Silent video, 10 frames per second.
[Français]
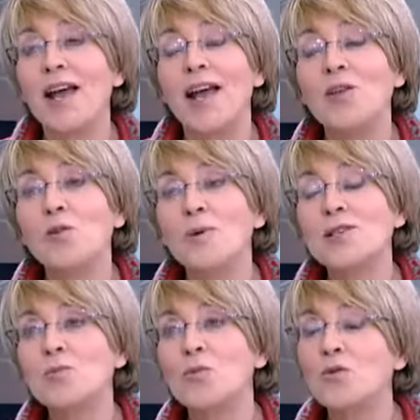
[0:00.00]
Et non pas
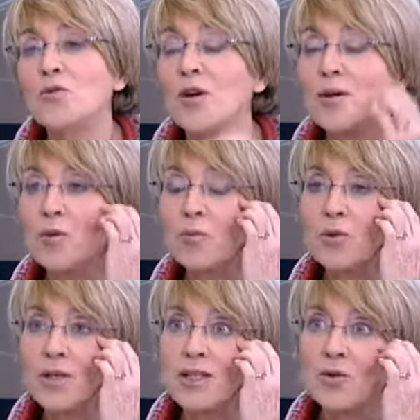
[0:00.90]
seulement une femme, mais on
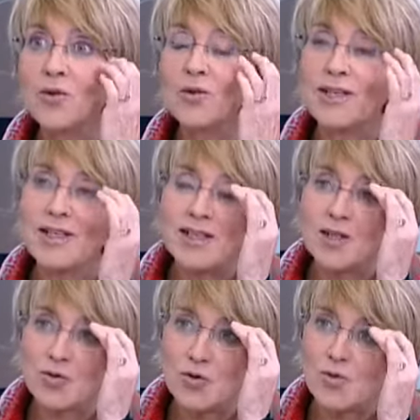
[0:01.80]
pourrait dire que dans les années qui
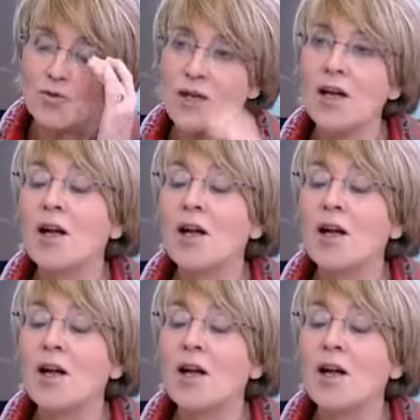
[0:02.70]
ont suivi,